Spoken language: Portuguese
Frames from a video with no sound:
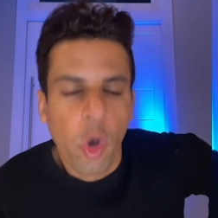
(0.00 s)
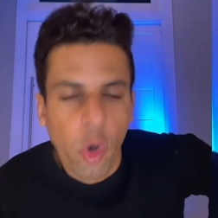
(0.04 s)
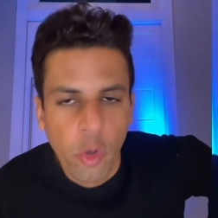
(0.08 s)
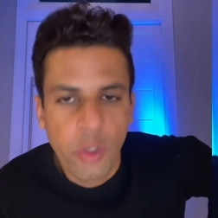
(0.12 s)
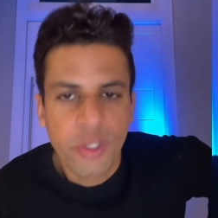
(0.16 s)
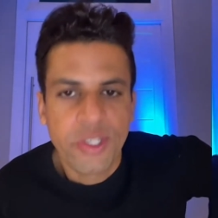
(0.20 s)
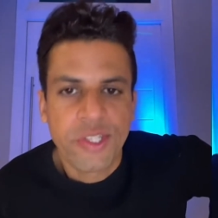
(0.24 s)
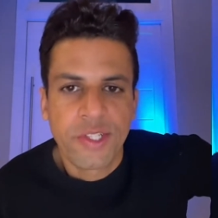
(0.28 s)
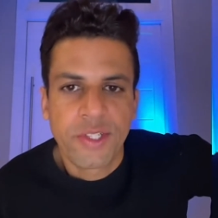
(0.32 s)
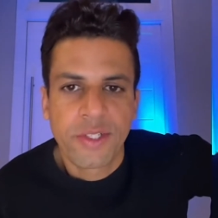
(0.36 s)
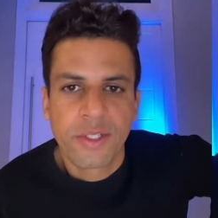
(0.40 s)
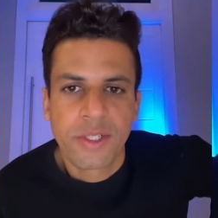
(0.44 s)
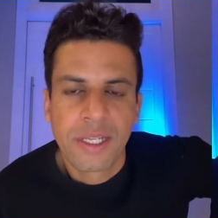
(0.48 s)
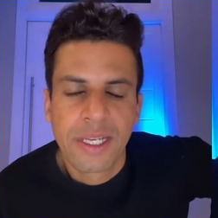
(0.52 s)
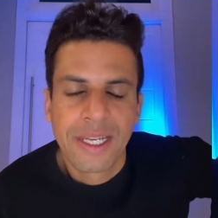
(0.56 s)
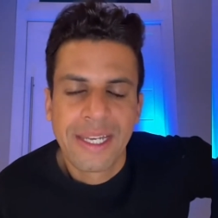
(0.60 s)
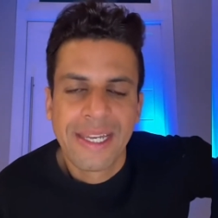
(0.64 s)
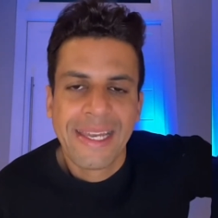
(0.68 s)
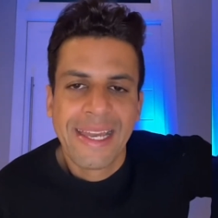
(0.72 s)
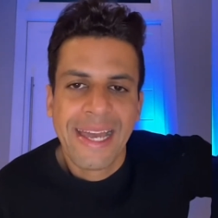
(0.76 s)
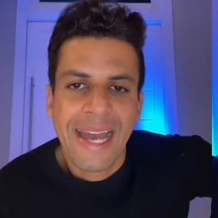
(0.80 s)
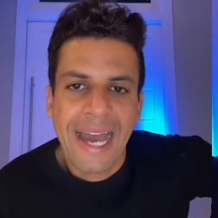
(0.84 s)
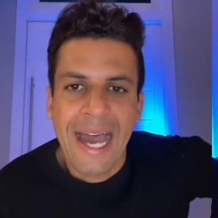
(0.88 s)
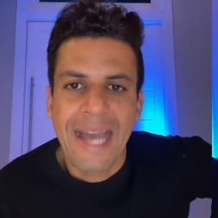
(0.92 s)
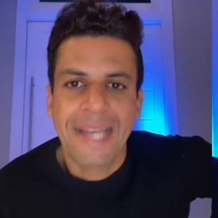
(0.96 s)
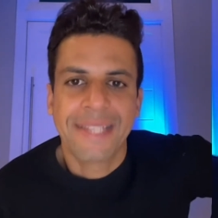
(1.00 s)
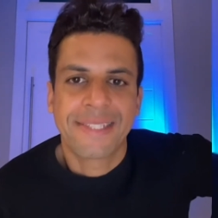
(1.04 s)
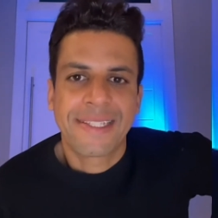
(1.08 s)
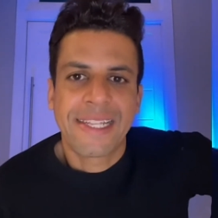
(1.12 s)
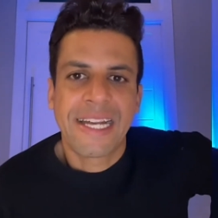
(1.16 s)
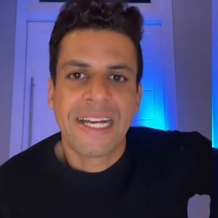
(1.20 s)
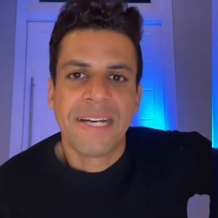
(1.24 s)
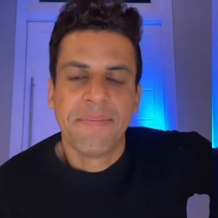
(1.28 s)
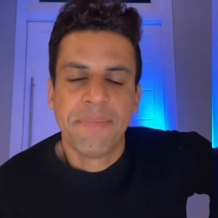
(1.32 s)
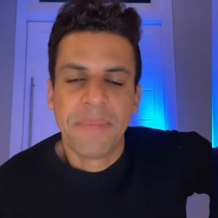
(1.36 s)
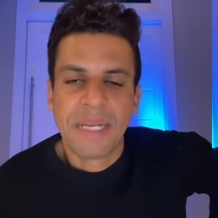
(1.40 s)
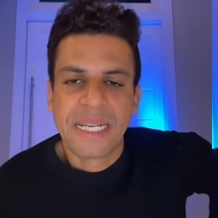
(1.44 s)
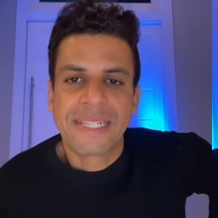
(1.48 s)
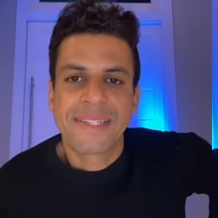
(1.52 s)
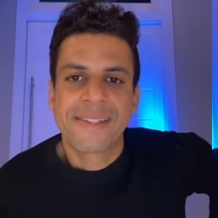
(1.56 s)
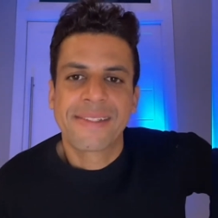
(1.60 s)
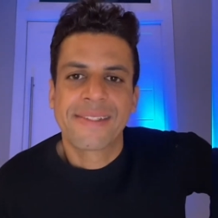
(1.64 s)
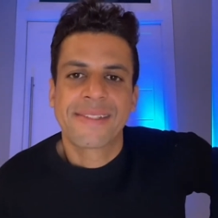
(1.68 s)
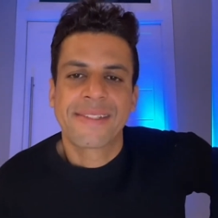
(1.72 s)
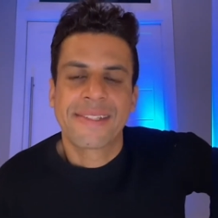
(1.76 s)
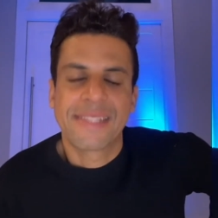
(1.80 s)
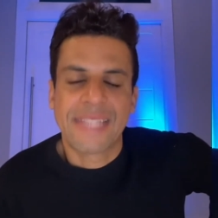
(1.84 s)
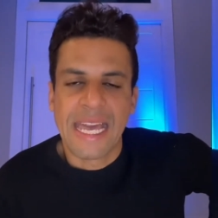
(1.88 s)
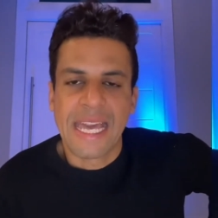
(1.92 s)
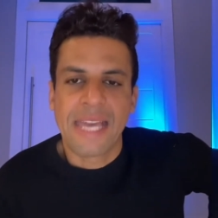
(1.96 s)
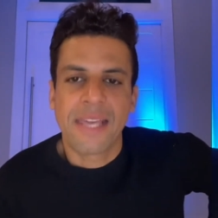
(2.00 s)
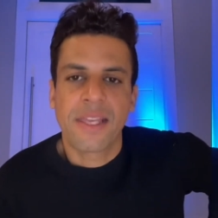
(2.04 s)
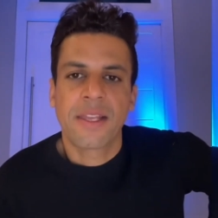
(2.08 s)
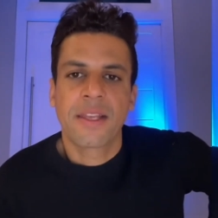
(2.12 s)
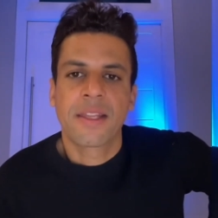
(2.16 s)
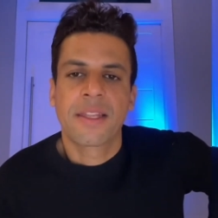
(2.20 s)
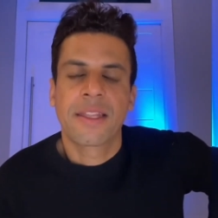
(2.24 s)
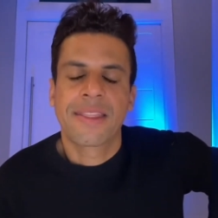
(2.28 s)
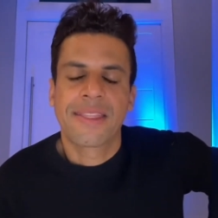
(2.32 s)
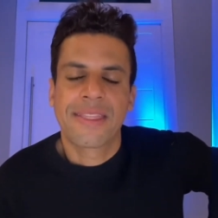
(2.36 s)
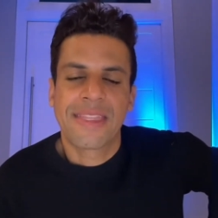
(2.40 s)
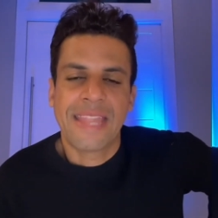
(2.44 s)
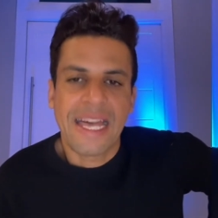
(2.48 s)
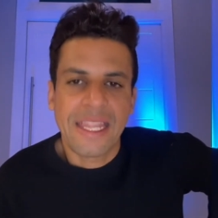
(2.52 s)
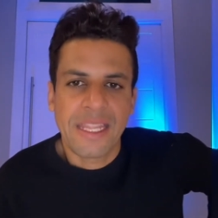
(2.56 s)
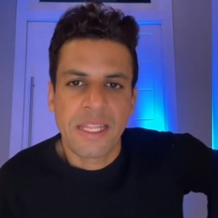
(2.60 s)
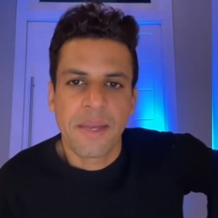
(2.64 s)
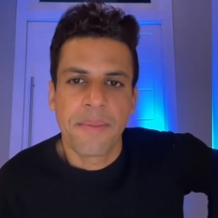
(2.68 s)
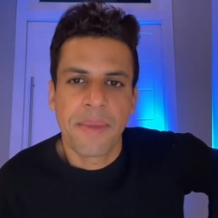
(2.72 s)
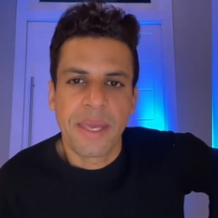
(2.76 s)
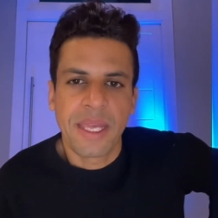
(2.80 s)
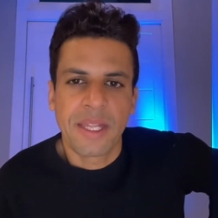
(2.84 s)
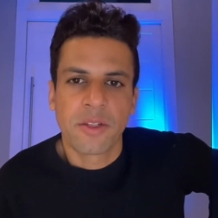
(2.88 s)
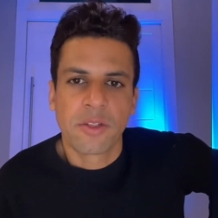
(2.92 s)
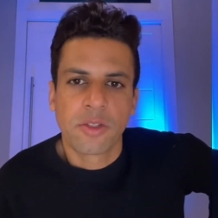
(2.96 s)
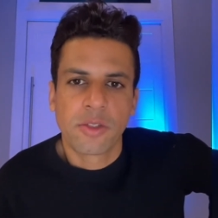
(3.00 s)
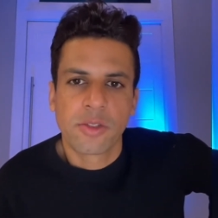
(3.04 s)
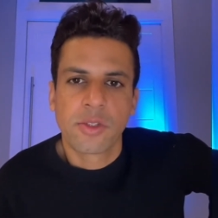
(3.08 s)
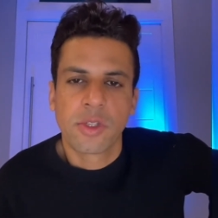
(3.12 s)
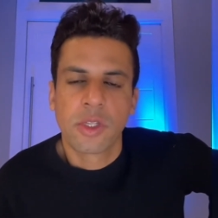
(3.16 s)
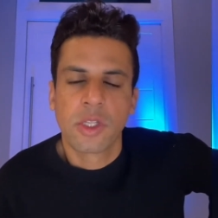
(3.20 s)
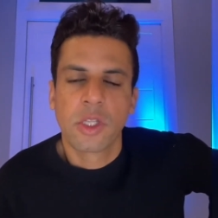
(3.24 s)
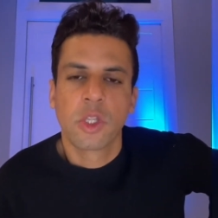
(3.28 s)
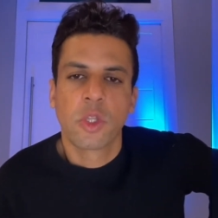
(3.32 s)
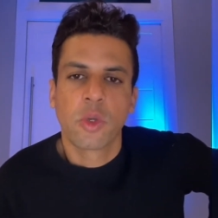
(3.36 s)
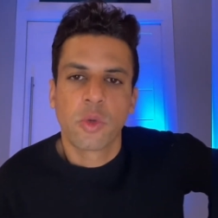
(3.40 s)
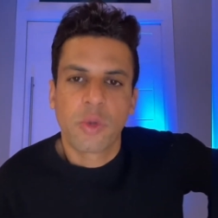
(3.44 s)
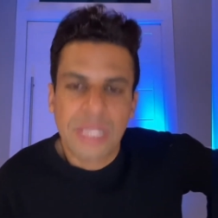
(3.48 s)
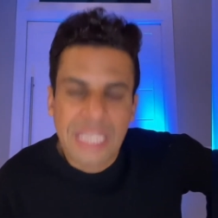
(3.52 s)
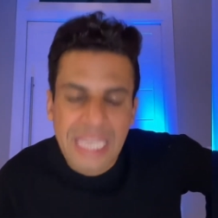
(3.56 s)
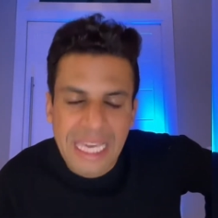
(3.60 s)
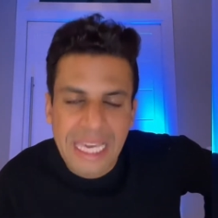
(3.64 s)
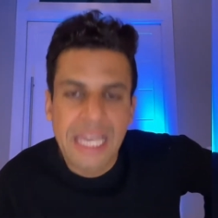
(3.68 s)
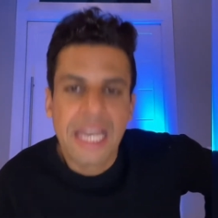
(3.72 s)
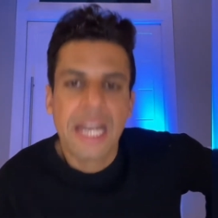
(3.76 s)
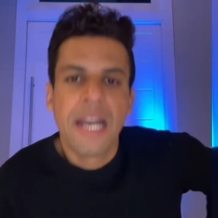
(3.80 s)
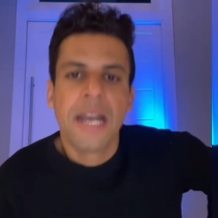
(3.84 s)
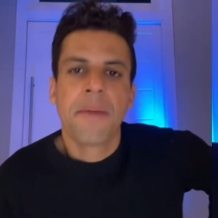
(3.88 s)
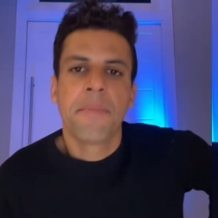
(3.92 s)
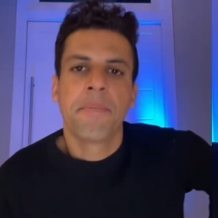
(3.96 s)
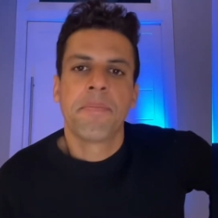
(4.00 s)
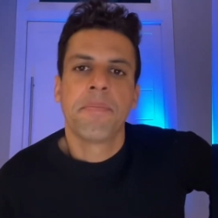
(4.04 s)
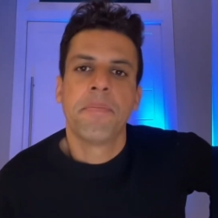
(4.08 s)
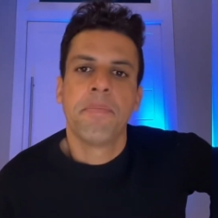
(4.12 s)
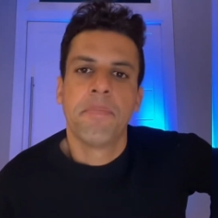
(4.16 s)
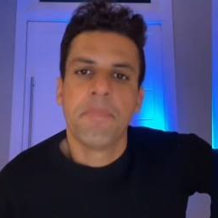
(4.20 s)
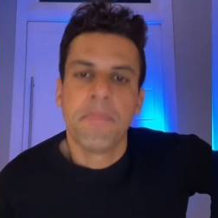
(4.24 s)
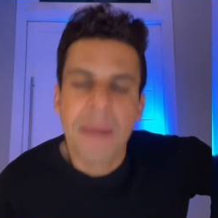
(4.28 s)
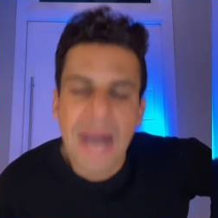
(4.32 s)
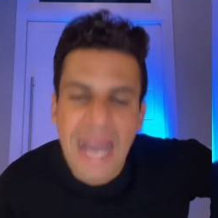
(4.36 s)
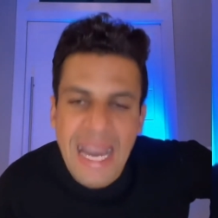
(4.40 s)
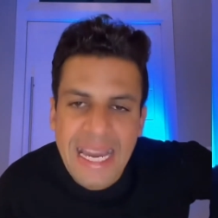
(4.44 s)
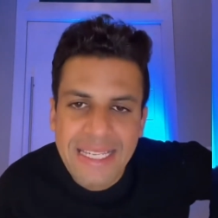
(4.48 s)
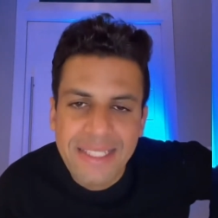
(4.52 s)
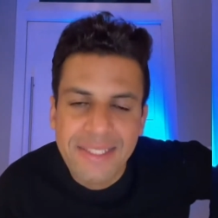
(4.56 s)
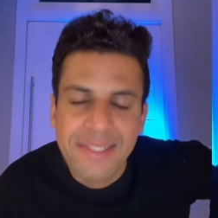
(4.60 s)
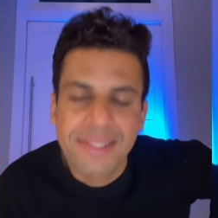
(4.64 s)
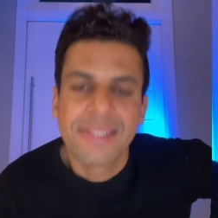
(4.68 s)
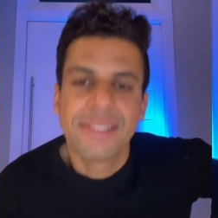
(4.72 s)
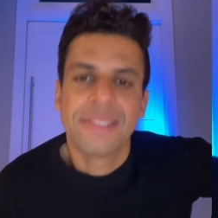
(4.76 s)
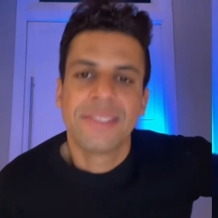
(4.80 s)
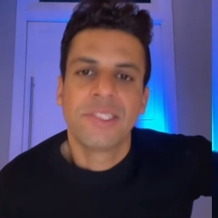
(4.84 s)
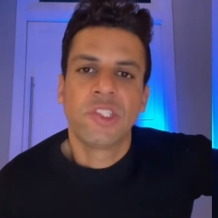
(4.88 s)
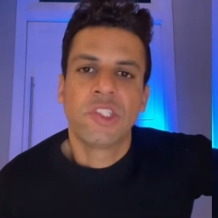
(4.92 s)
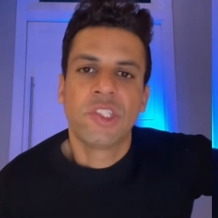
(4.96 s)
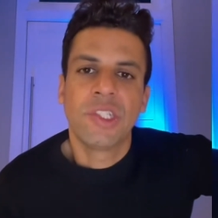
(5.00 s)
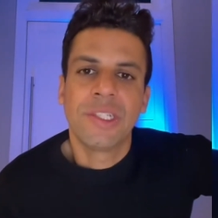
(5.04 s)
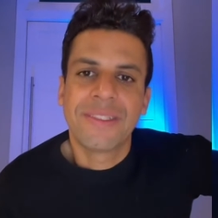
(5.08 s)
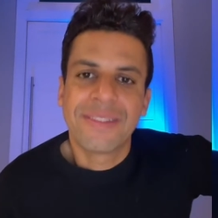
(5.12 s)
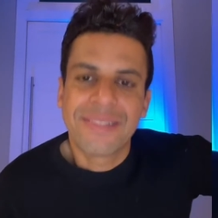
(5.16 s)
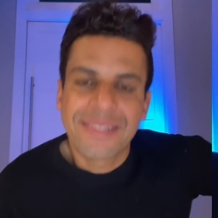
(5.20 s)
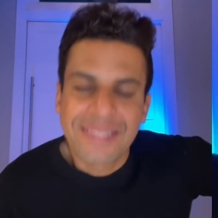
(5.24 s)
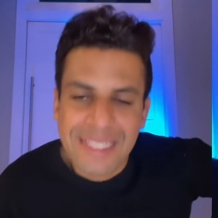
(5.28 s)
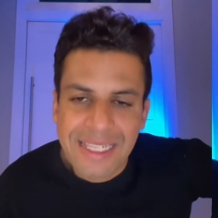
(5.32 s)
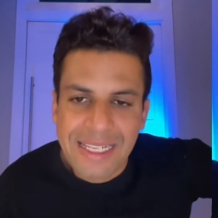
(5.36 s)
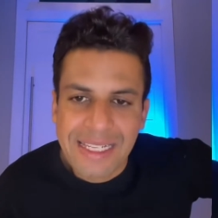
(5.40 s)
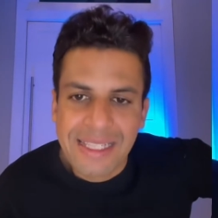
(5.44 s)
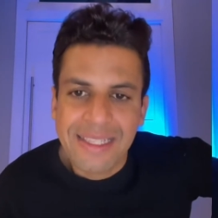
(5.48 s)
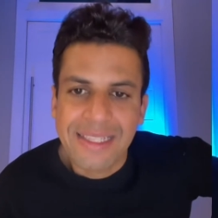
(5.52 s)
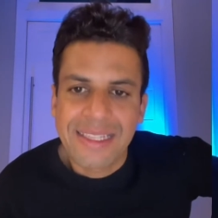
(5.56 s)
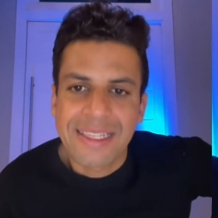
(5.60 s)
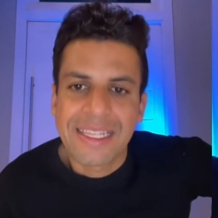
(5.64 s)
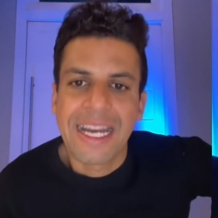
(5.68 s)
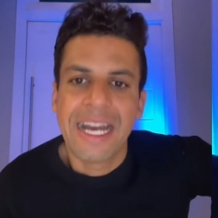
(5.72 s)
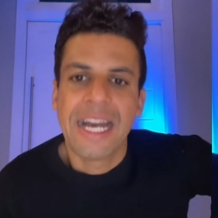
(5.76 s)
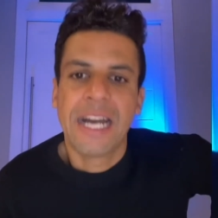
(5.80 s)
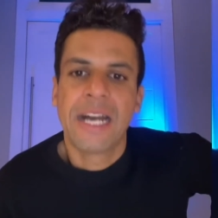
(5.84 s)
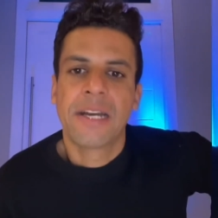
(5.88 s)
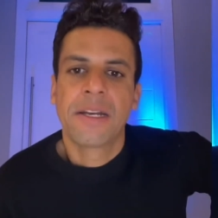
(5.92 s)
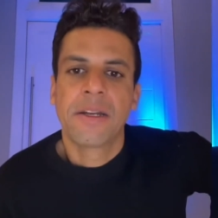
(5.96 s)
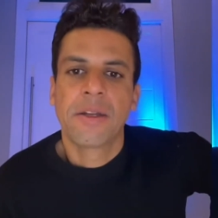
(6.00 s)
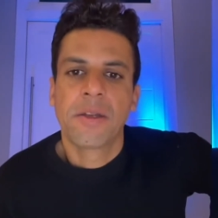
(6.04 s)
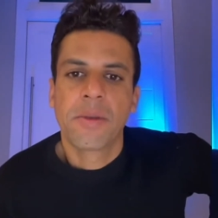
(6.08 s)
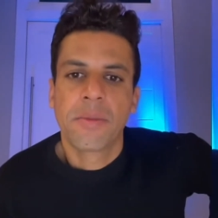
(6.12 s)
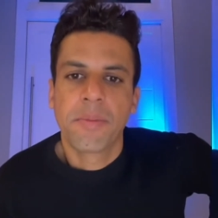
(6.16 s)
Hoje, a Starbucks tem nada menos do que mais de 30